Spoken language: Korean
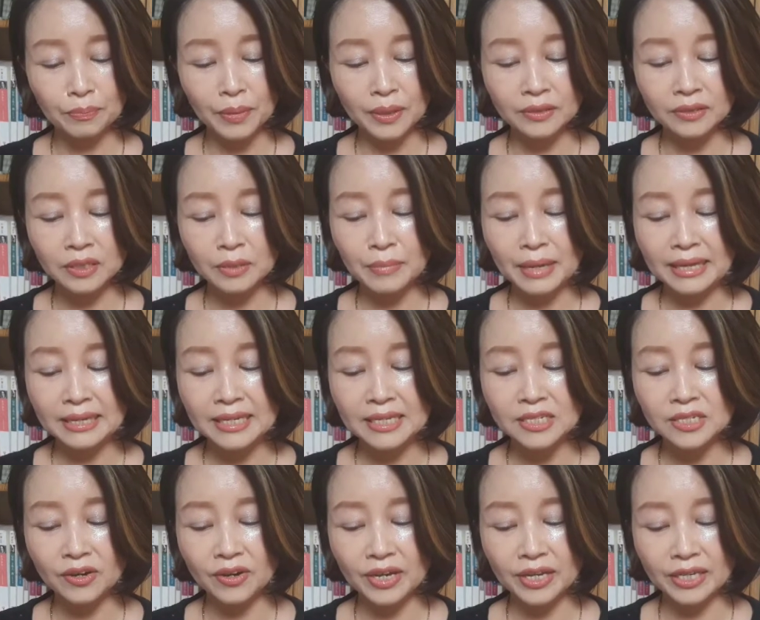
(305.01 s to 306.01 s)
펀드
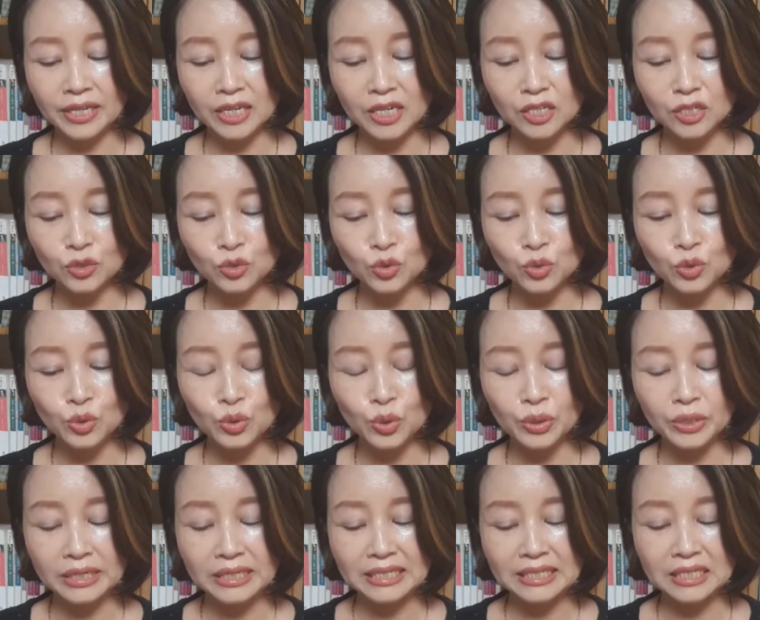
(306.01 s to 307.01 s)
매니저에게
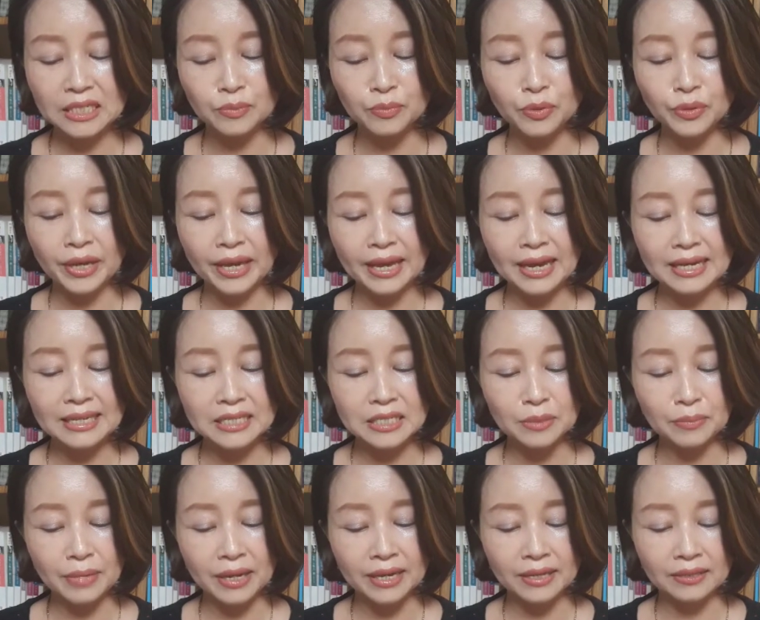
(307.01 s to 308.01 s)
수수료를 지불해야
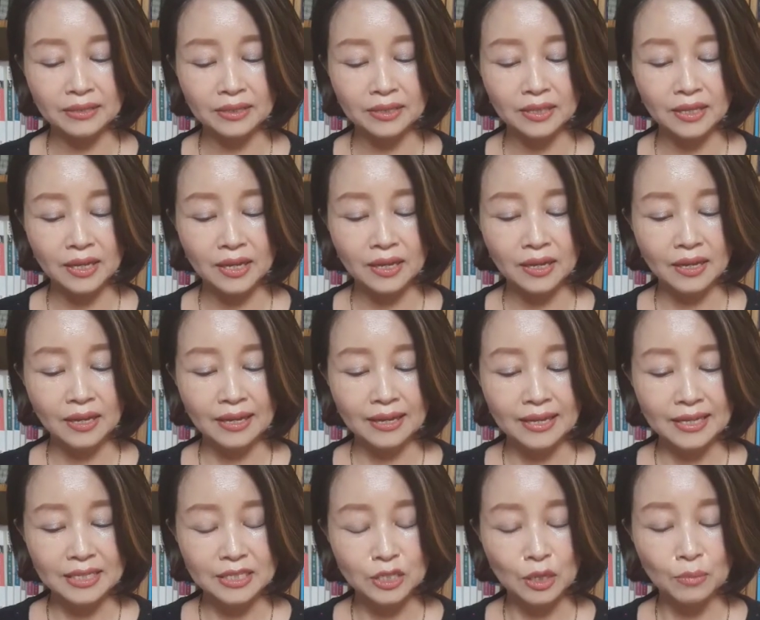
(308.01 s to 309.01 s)
하지만
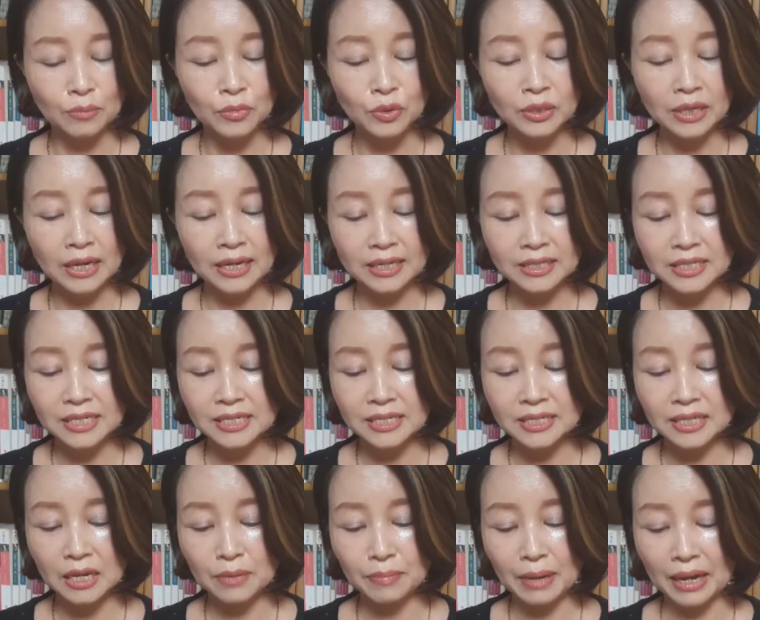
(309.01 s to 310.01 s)
전문가가
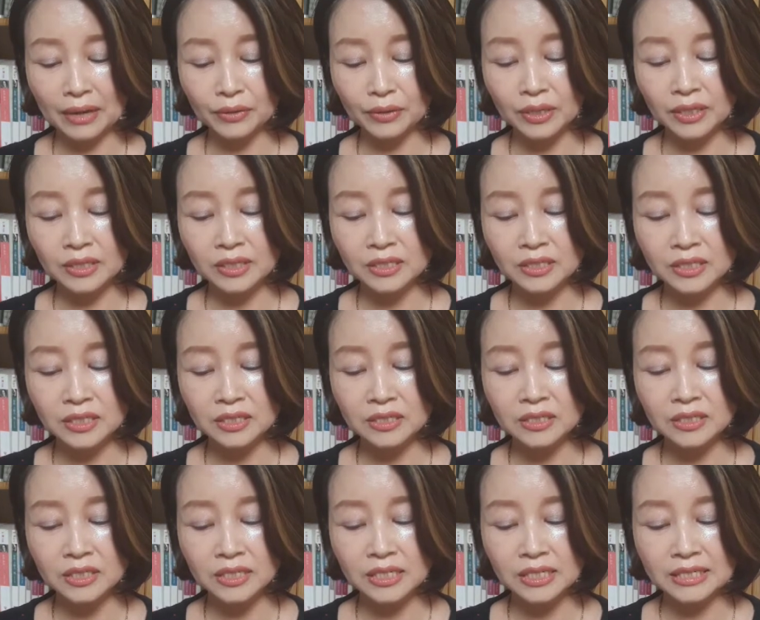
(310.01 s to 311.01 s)
실시간 바뀌는
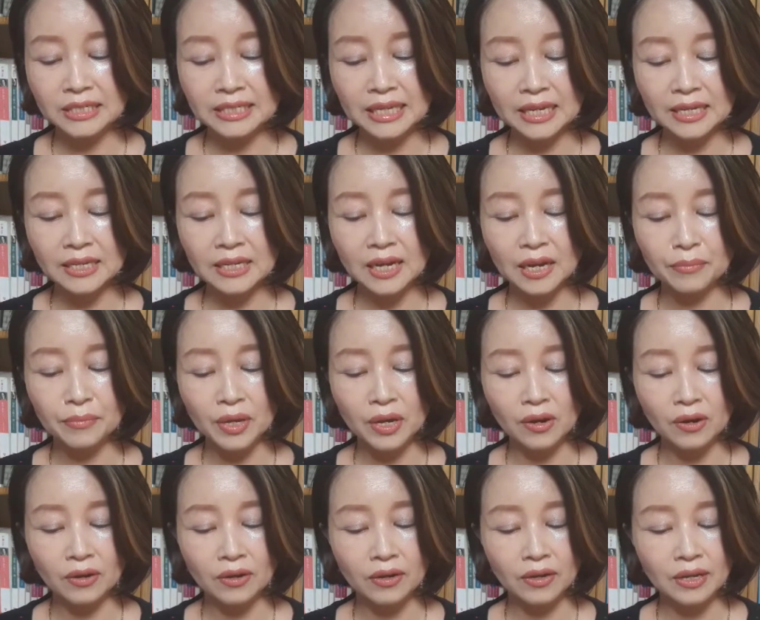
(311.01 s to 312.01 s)
증시를
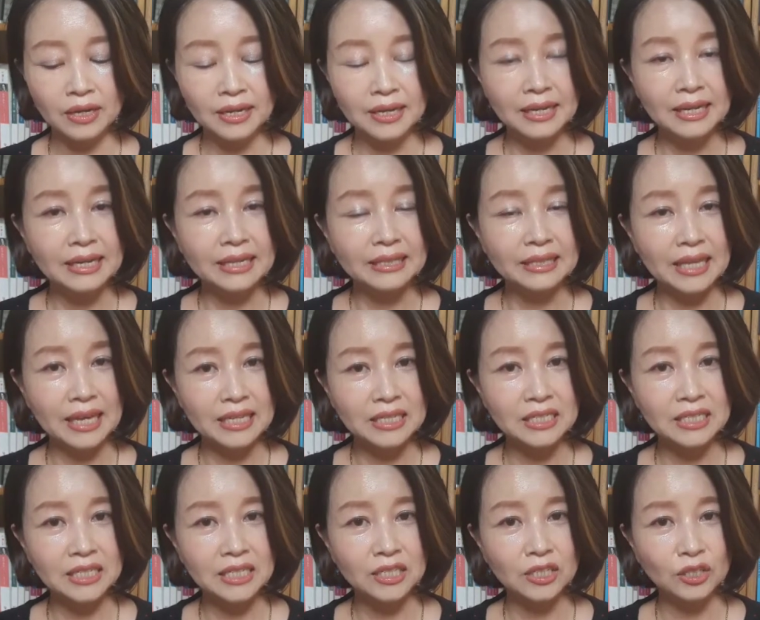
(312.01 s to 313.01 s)
체크하며
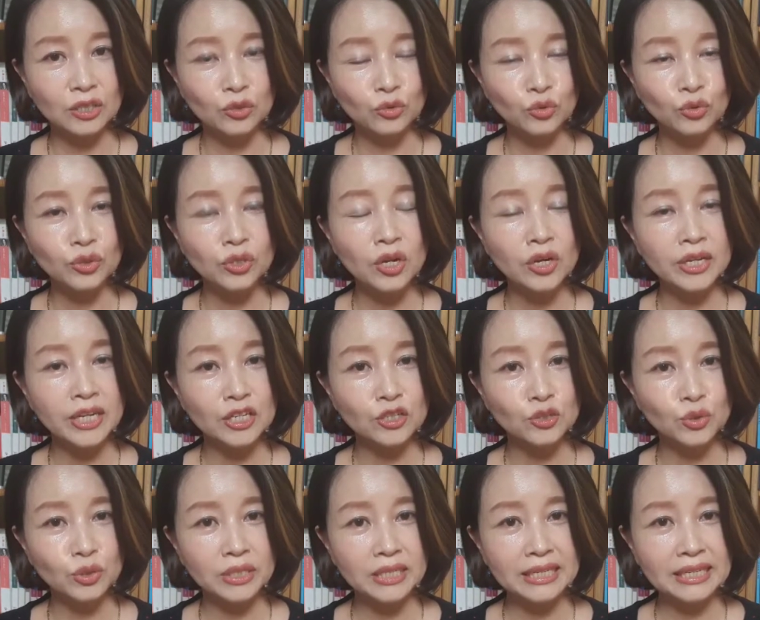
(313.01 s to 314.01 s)
대신
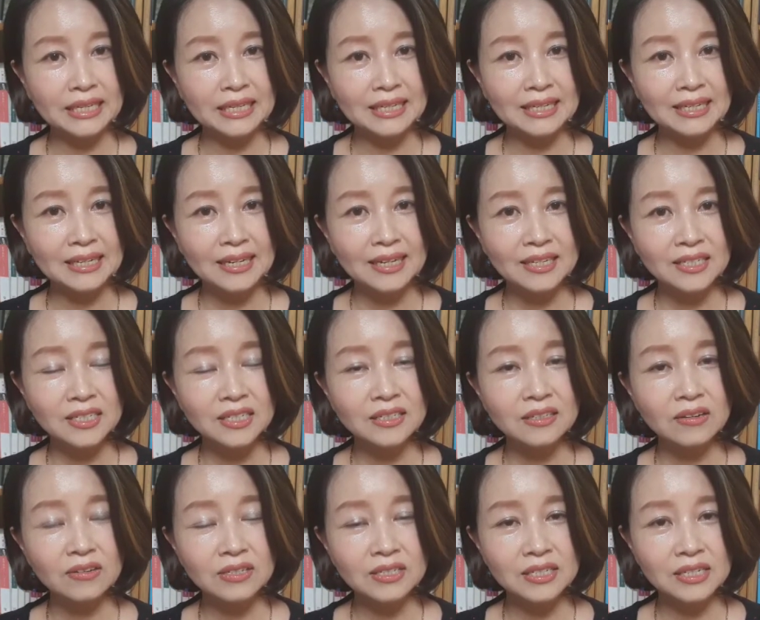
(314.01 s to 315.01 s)
운영해주니
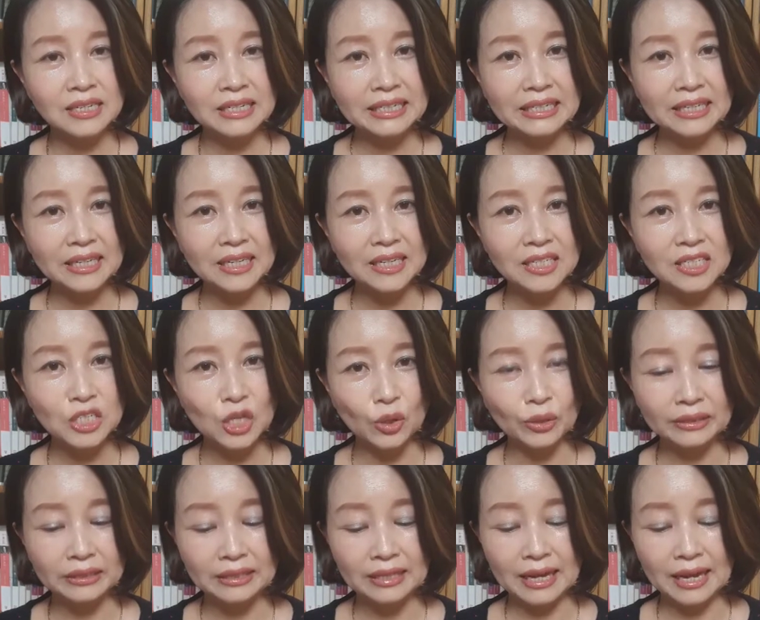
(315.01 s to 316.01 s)
신경 쓸 일이
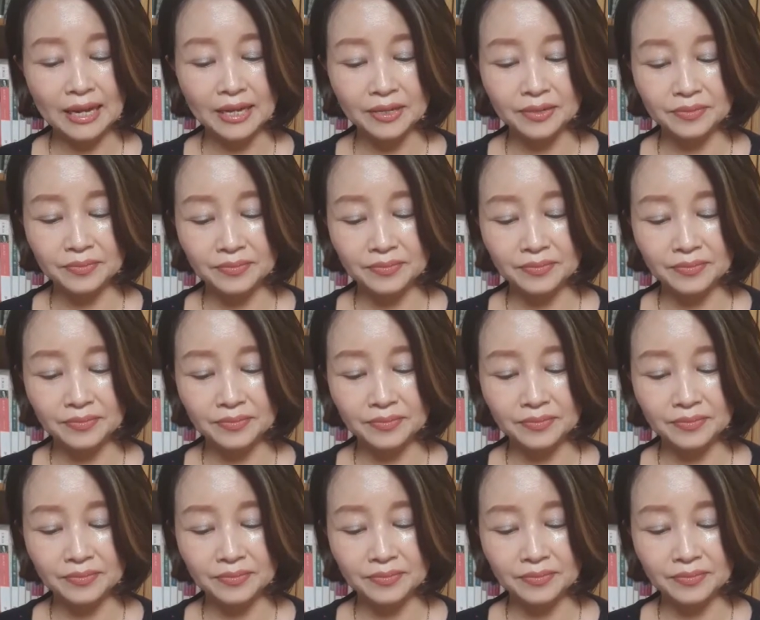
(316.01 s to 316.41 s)
적다.